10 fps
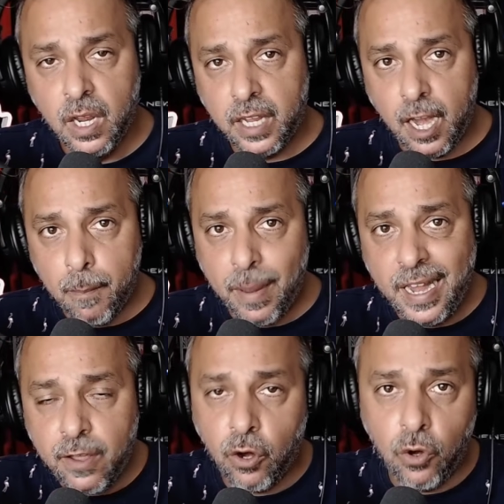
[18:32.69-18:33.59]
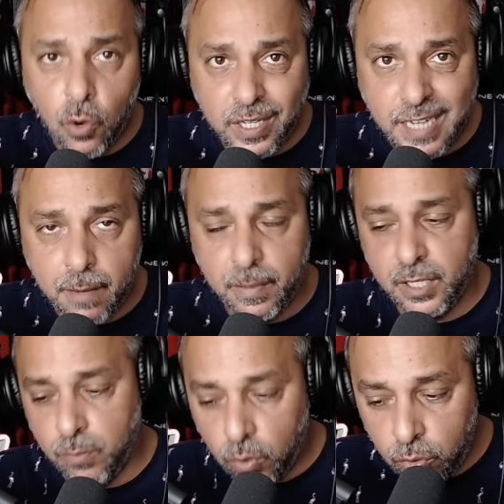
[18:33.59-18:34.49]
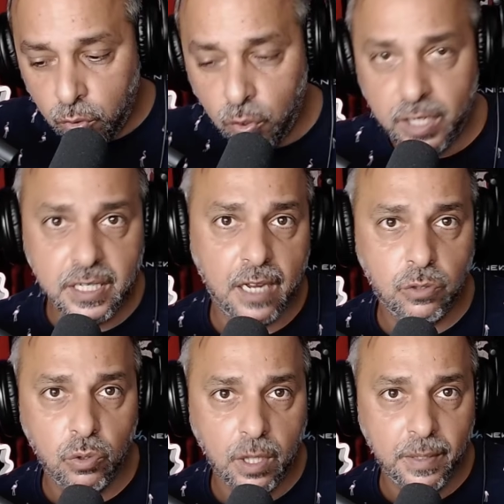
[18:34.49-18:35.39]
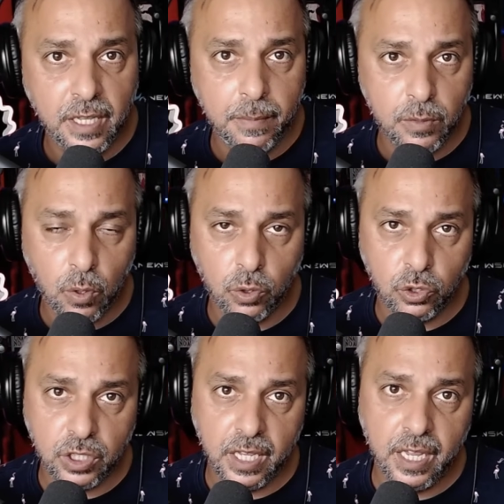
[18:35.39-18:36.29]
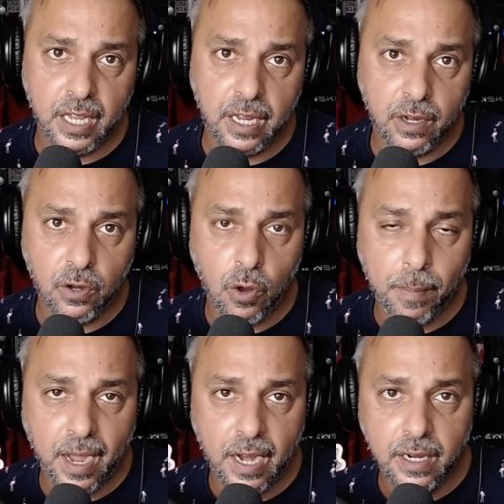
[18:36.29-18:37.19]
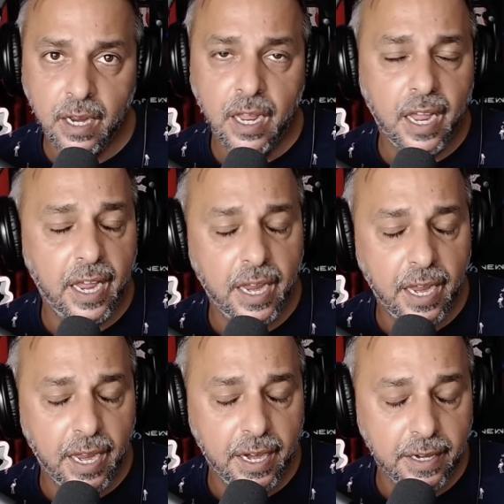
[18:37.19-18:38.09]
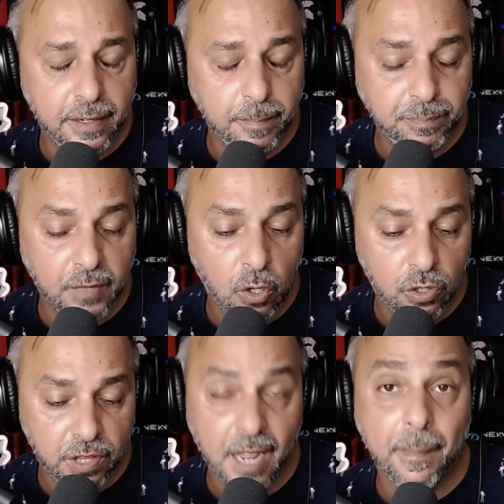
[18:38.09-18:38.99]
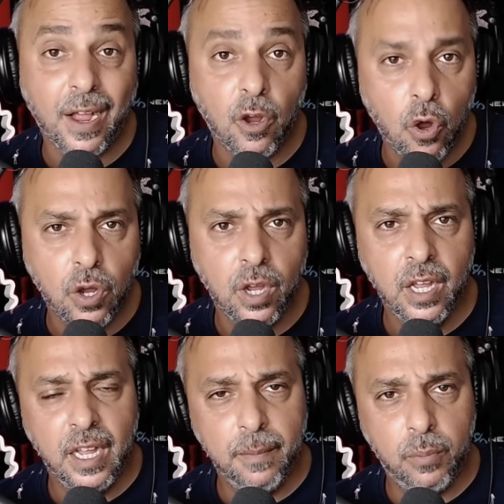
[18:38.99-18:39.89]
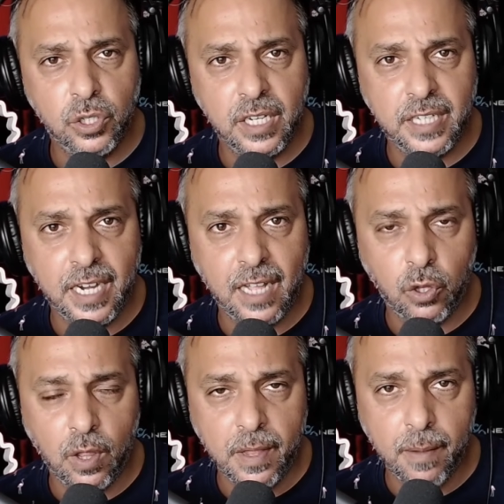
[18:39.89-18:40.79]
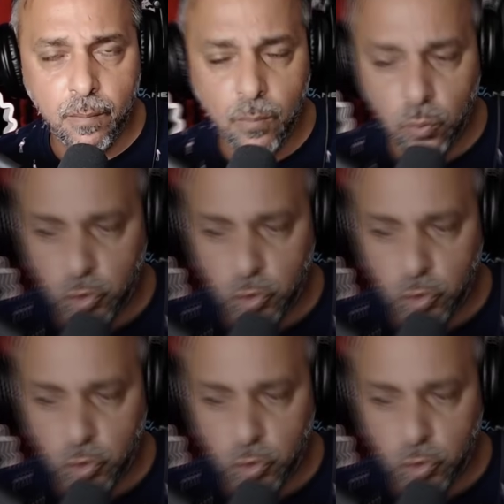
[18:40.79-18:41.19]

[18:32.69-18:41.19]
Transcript: Que el peligro no es el mismo, no es absolutamente el mismo. Cuando esté en Copagán en, os diré en Bangkok, pues será todavía mucho